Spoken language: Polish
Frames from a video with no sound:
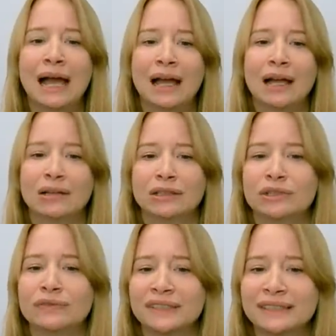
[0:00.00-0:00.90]
e, i
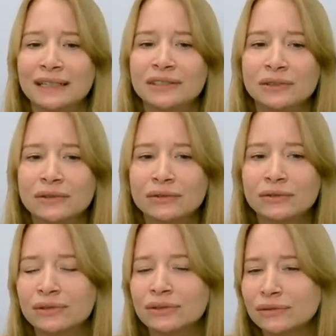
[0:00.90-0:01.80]
że w zasadzie no,
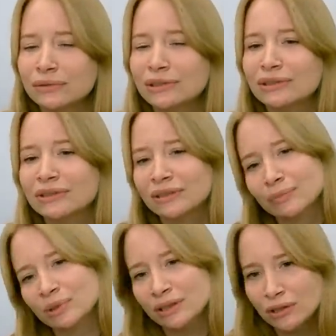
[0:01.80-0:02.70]
to jest
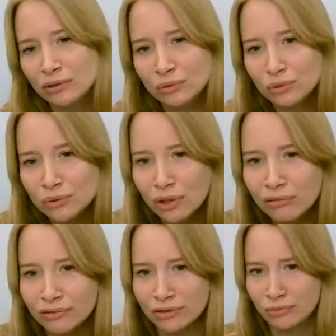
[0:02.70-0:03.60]
jakby taki
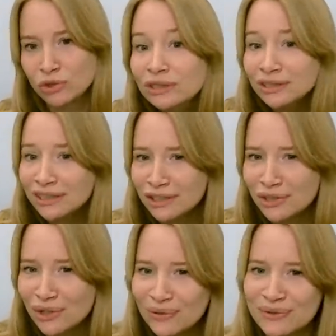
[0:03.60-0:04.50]
kluczowy czynnik
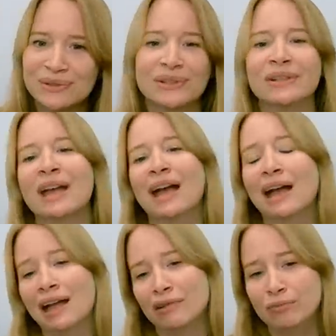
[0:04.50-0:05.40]
leczący
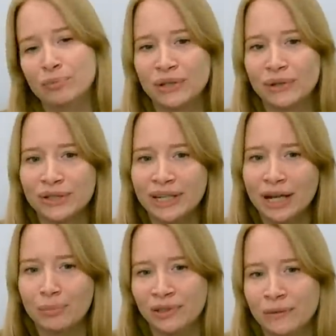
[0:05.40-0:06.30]
e, w
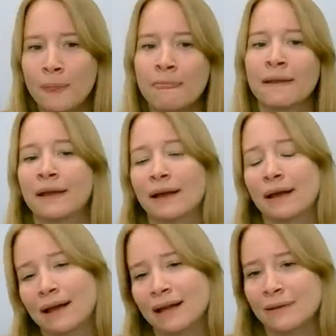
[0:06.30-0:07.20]
psychoterapii.
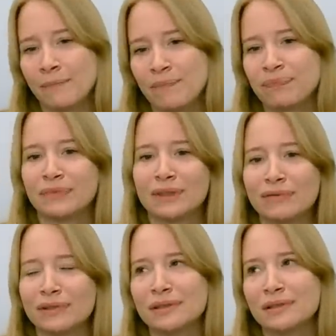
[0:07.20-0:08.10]
Um,
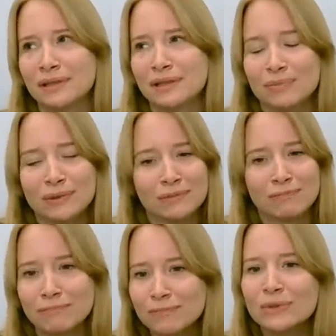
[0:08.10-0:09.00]
no więc jakby
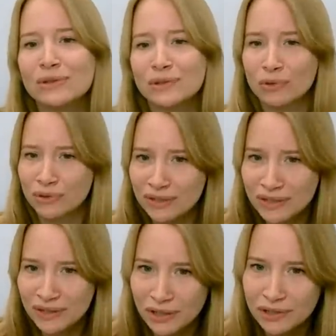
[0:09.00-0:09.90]
myślę sobie, że to
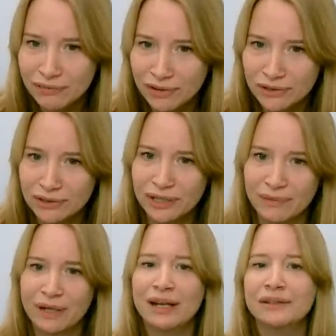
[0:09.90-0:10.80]
jest strasznie ważny
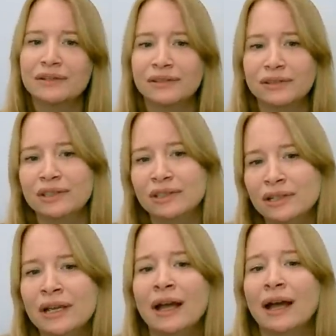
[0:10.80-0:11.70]
temat
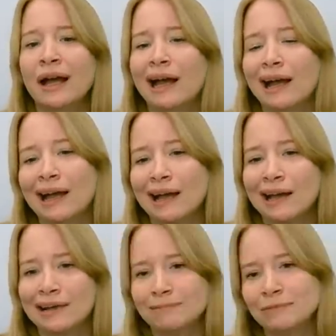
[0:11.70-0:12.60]
i
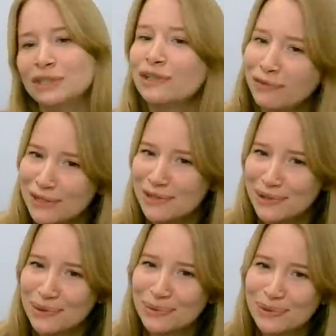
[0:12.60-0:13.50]
Um, I że fajnie,
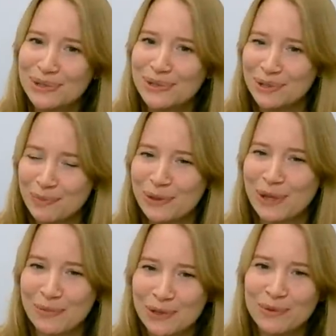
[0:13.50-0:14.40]
że się tutaj dzisiaj
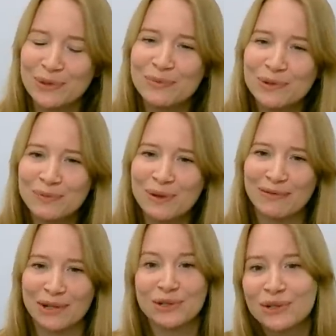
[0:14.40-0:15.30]
spotykamy, żeby o tym
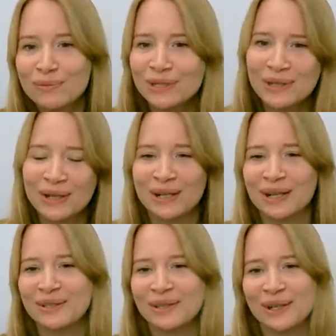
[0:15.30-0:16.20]
rozmawiać. Czym jest ta mhm.
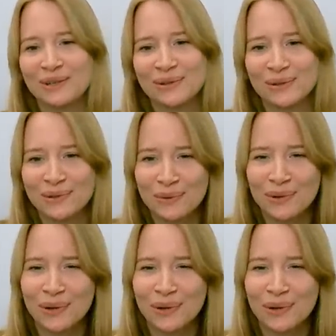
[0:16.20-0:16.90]
relacja i o co z nią